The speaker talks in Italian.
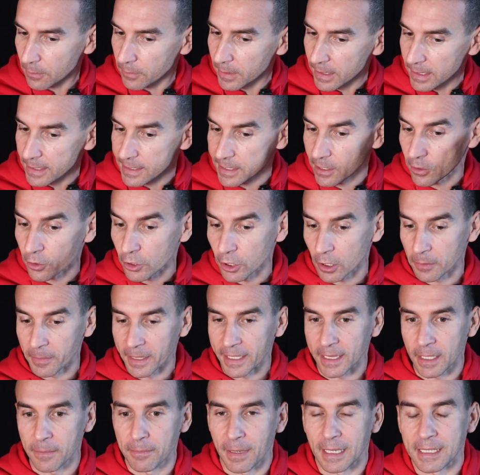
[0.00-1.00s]
Quindi secondo
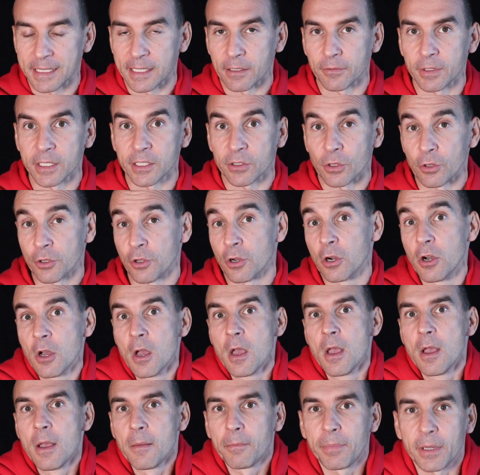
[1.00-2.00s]
me di base questo io
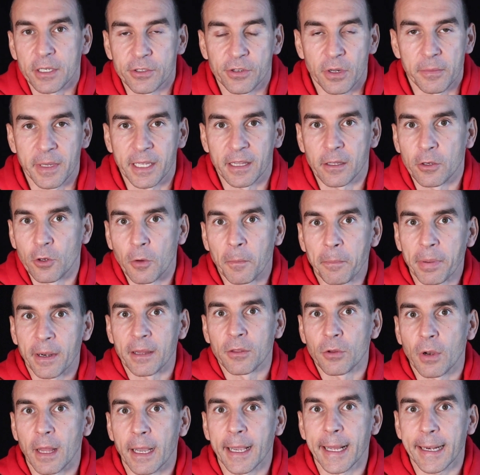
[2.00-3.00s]
personalmente non
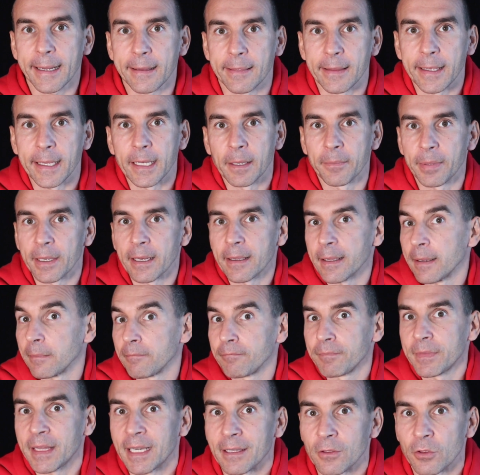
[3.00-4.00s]
prendo la creatina perché
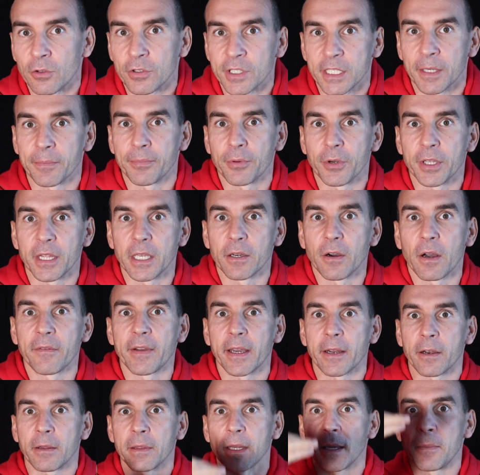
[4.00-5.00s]
tanto se poi devo
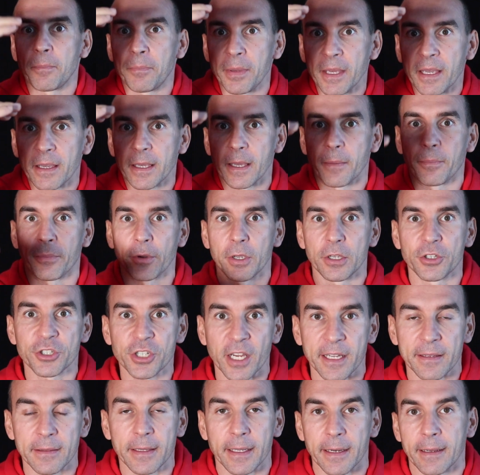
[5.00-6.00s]
avere dei picchi e poi
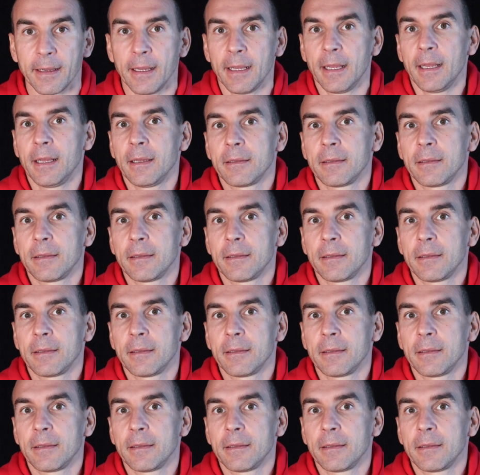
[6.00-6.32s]
scendere,